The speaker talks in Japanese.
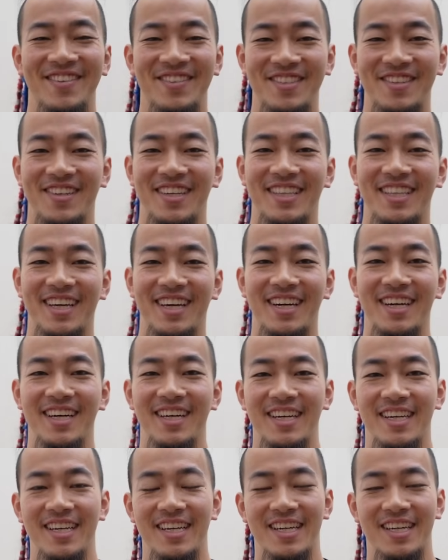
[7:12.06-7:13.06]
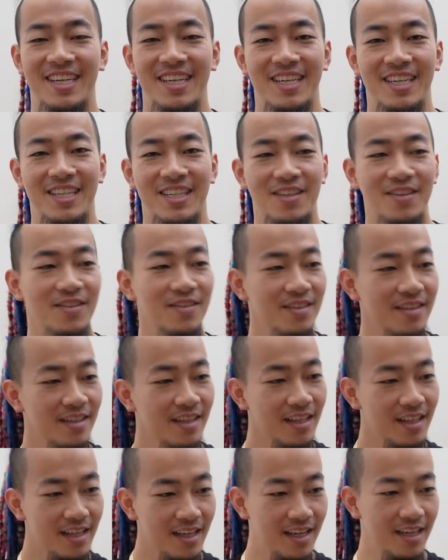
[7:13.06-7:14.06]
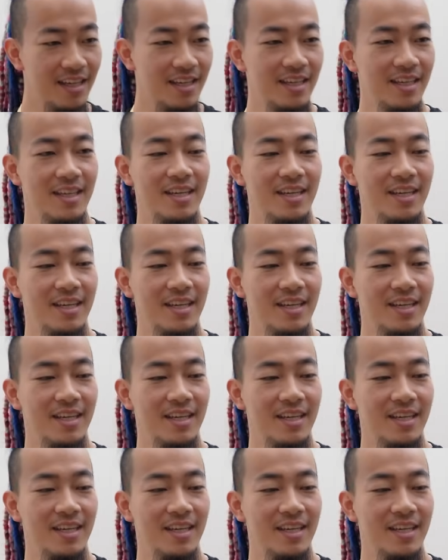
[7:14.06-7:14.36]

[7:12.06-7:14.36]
面白かったからこんなね